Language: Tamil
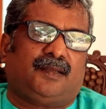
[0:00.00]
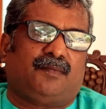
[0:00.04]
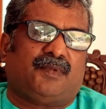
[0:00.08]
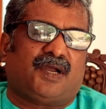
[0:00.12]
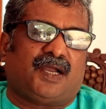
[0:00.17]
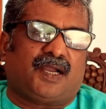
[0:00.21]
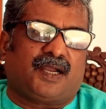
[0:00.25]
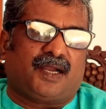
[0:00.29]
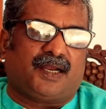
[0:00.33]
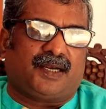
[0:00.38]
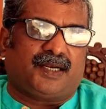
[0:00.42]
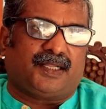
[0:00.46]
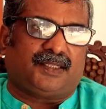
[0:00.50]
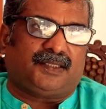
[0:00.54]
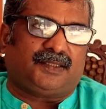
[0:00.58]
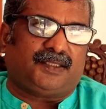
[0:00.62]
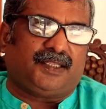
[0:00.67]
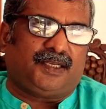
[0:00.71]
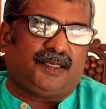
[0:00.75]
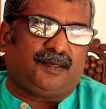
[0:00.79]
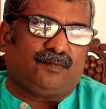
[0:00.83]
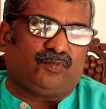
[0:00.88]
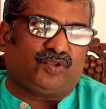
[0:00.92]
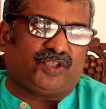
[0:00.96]

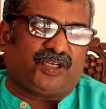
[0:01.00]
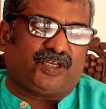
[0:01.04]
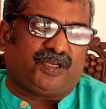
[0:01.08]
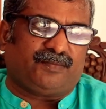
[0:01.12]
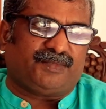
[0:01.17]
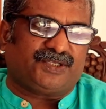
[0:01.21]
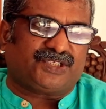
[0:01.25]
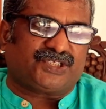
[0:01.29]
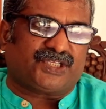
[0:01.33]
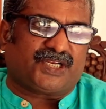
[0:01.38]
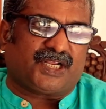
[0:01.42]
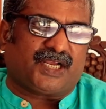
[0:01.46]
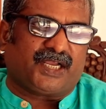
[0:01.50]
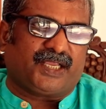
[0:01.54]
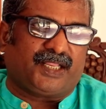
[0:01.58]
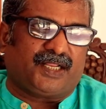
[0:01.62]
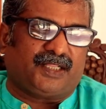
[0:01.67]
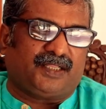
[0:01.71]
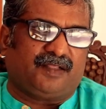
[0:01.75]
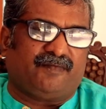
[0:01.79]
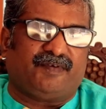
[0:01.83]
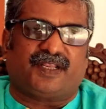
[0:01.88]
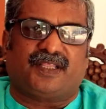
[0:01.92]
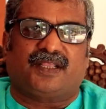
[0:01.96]
மாகாணத்தின் முதலமைச்சராக
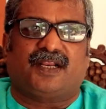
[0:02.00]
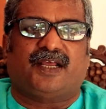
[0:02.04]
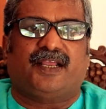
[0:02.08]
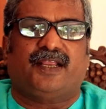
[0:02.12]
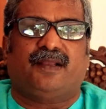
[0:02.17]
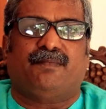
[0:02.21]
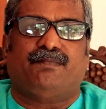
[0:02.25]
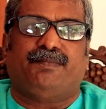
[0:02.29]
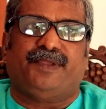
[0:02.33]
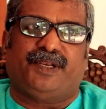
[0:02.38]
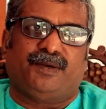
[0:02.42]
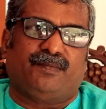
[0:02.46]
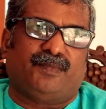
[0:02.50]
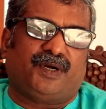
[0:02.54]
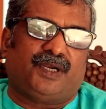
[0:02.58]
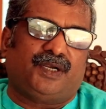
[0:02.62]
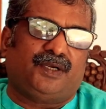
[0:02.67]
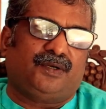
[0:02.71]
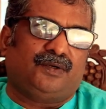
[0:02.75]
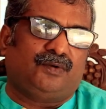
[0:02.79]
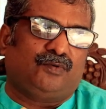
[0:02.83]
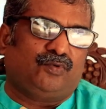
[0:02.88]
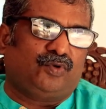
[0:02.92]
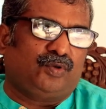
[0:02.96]
இருந்த வரதராய
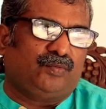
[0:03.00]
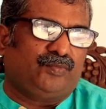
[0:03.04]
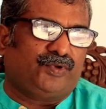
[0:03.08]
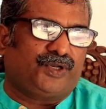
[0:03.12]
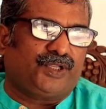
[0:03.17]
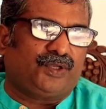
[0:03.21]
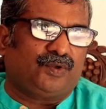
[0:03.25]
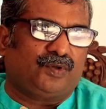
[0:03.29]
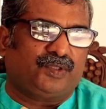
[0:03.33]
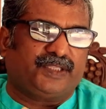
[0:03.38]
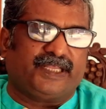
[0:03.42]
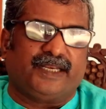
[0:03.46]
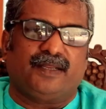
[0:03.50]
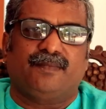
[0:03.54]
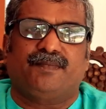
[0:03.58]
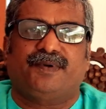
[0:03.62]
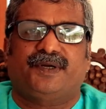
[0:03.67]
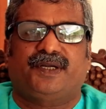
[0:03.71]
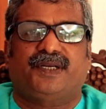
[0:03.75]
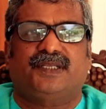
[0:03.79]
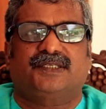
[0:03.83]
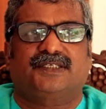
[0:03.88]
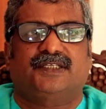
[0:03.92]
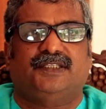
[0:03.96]
பெருமாள் ஒரு முறை ஒரு
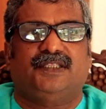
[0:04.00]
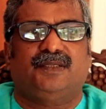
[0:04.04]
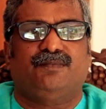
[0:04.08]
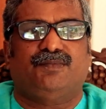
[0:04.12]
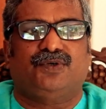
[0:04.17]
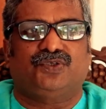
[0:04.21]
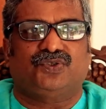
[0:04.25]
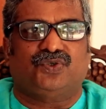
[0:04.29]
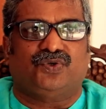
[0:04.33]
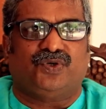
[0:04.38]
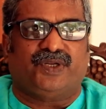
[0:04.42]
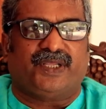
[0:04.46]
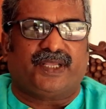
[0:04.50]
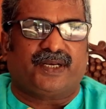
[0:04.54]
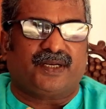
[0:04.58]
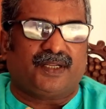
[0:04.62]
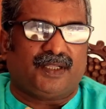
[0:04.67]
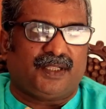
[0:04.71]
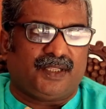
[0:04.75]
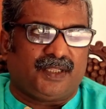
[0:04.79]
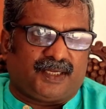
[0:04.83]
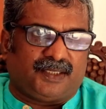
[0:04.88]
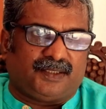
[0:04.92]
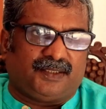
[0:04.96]
தனிப்பட்ட சந்திப்பில் சொன்னார்
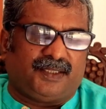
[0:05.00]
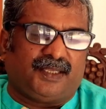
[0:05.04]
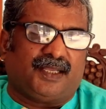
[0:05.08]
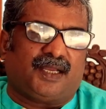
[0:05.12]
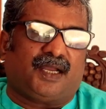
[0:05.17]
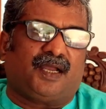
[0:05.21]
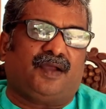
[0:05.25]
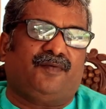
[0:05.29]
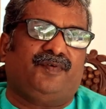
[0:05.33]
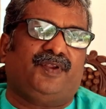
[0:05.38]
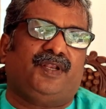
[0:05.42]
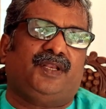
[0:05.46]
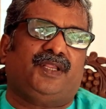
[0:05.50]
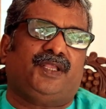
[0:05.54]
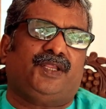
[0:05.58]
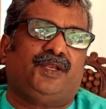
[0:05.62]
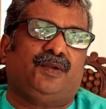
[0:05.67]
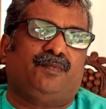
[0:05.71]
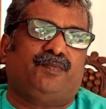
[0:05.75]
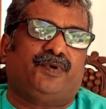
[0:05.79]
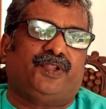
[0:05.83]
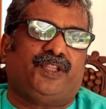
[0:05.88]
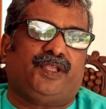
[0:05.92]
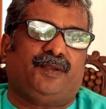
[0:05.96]
இந்தியாவில்
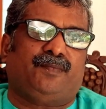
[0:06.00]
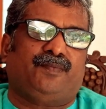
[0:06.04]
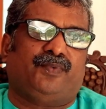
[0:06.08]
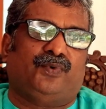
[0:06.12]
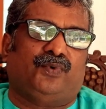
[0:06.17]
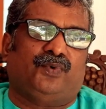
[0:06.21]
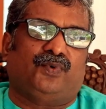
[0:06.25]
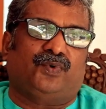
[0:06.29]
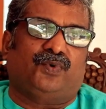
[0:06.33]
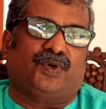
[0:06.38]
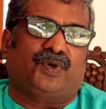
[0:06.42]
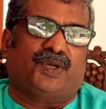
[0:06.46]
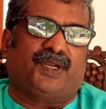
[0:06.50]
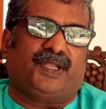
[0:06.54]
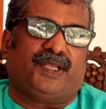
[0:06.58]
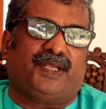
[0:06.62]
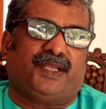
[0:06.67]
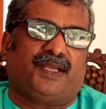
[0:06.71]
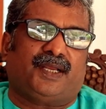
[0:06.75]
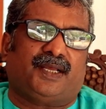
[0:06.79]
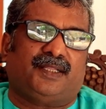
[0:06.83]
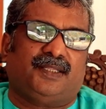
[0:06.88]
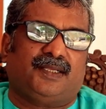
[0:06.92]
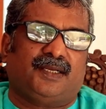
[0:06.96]
இருப்பது என்பதை போன்ற
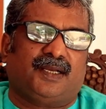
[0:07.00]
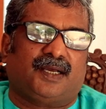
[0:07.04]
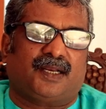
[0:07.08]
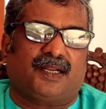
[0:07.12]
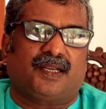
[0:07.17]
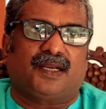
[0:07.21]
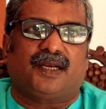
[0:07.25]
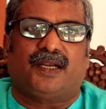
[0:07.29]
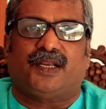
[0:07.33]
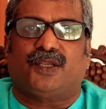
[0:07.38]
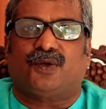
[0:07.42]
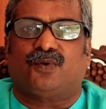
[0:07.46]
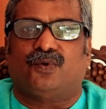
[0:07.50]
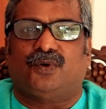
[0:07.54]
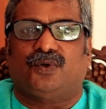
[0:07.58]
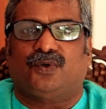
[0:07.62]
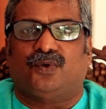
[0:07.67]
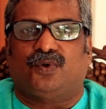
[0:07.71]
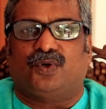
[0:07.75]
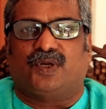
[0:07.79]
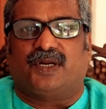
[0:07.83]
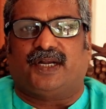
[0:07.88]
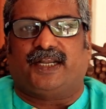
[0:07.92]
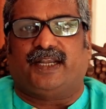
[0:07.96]
அதிகாரங்களை கொண்ட
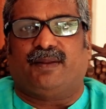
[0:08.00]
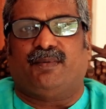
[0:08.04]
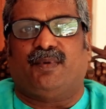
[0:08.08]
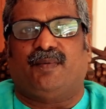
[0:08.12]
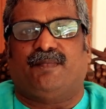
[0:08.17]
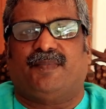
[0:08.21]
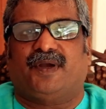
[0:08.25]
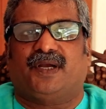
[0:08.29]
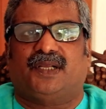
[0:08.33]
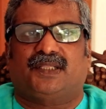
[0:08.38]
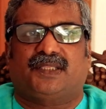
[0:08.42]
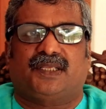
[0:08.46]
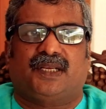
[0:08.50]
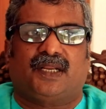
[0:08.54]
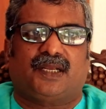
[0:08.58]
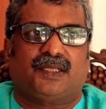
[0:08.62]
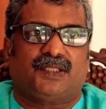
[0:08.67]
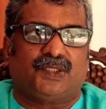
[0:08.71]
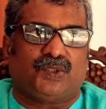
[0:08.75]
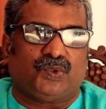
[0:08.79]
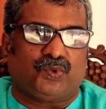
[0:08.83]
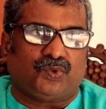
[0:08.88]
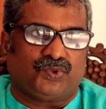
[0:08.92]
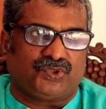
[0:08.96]
ஒரு கட்டமைப்பாகத்தான்
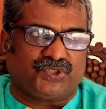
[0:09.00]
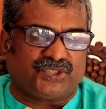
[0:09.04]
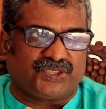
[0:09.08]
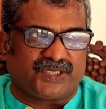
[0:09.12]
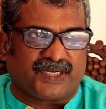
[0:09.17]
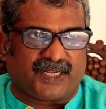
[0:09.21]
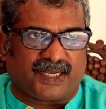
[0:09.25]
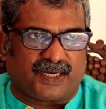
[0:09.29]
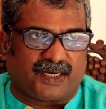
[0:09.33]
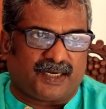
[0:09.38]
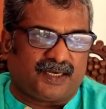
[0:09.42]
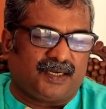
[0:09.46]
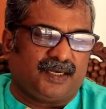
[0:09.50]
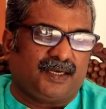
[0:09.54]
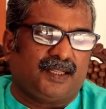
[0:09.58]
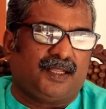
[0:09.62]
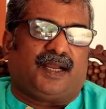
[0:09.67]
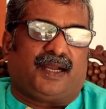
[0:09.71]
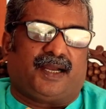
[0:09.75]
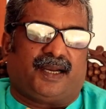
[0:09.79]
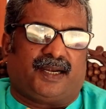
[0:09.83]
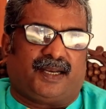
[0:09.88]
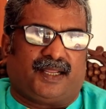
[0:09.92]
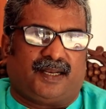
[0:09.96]
நாங்கள் அதை யோசிச்சு நாங்கள்
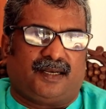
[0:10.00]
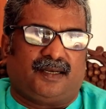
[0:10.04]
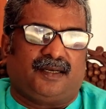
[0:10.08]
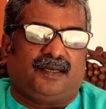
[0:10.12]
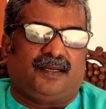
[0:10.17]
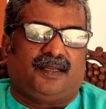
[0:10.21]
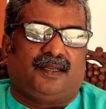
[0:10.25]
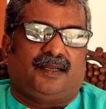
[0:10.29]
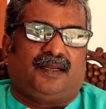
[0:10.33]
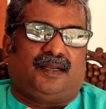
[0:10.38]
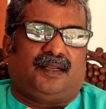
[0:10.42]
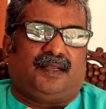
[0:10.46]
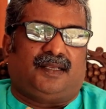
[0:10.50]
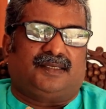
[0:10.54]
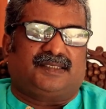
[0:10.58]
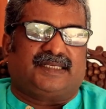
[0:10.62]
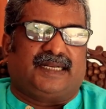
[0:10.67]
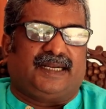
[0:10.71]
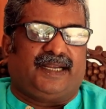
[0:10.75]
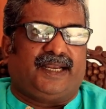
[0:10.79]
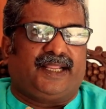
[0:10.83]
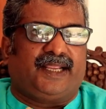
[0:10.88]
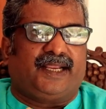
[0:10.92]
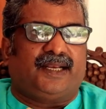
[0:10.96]
ஆனால்
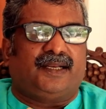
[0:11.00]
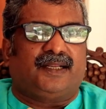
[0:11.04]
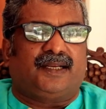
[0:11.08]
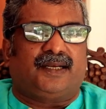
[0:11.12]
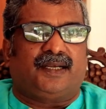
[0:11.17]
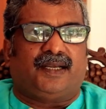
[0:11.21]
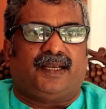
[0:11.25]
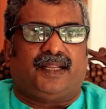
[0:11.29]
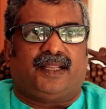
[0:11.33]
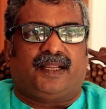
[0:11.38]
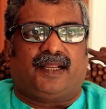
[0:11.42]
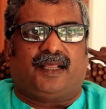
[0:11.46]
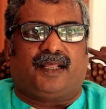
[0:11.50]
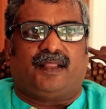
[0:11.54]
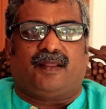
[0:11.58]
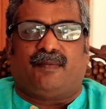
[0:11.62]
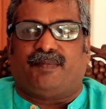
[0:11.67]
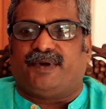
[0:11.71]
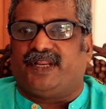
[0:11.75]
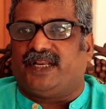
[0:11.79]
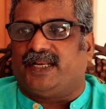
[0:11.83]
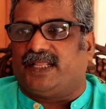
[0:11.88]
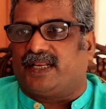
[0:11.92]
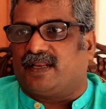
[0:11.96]
சண்டைகளுக்கு இல்லை அது
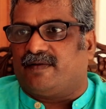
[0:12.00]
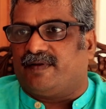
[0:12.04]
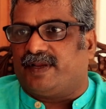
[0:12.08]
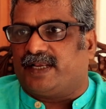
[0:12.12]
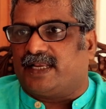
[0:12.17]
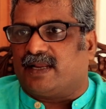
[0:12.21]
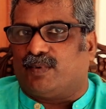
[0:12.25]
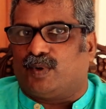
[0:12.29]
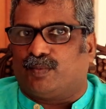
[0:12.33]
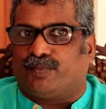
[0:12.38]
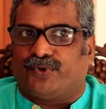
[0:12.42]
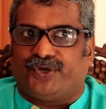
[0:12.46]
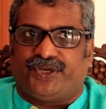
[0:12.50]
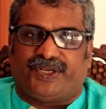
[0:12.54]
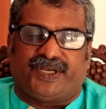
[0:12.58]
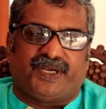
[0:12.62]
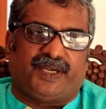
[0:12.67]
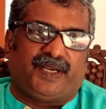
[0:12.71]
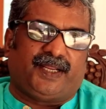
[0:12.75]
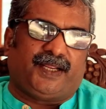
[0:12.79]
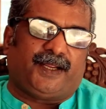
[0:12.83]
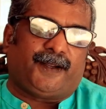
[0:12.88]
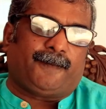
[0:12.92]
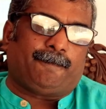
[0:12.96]
அப்படி நிறைவேற்றாமல்
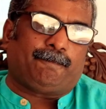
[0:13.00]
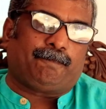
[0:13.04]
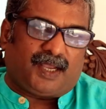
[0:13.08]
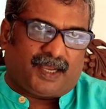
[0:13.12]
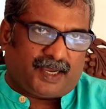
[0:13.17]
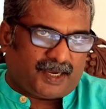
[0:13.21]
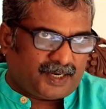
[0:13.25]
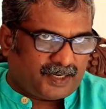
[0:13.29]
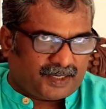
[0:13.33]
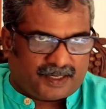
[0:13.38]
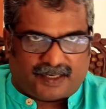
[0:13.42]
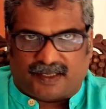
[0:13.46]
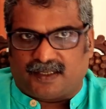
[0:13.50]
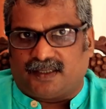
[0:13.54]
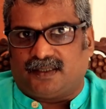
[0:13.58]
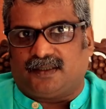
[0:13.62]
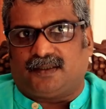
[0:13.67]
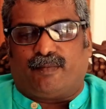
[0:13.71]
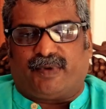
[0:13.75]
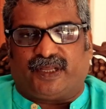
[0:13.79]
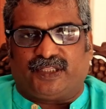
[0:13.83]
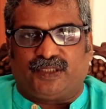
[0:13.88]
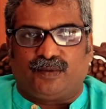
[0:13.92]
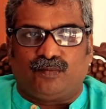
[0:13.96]
போயிட்டேன் ஆனால்
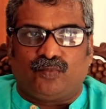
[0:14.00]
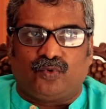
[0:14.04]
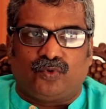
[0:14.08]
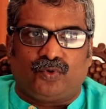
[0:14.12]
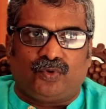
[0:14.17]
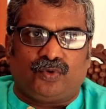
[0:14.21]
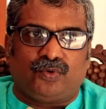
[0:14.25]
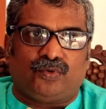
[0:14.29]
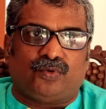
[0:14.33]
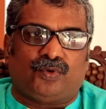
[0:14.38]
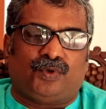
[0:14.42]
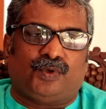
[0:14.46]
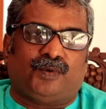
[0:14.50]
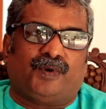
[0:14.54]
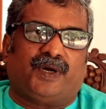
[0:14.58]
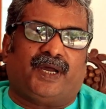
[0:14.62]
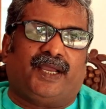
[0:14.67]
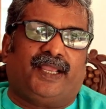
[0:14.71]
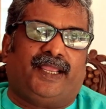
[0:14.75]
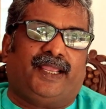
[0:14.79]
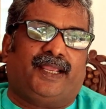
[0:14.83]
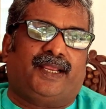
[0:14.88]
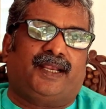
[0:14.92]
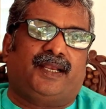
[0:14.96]
பதிமூன்று
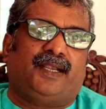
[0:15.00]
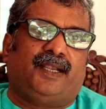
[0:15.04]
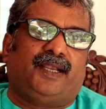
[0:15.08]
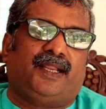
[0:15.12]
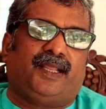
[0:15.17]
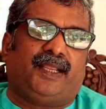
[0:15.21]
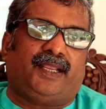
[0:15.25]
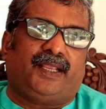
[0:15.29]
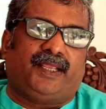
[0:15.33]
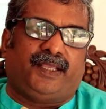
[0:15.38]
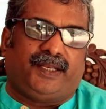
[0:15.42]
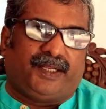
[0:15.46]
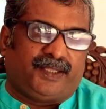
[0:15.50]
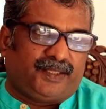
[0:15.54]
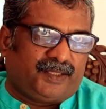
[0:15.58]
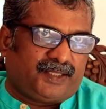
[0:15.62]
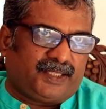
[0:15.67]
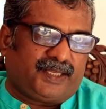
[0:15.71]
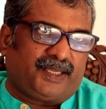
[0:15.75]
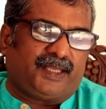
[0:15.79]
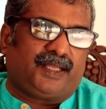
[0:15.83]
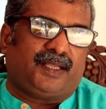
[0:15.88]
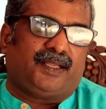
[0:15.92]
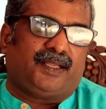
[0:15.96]
உருவாகைக்குள்ள இருந்த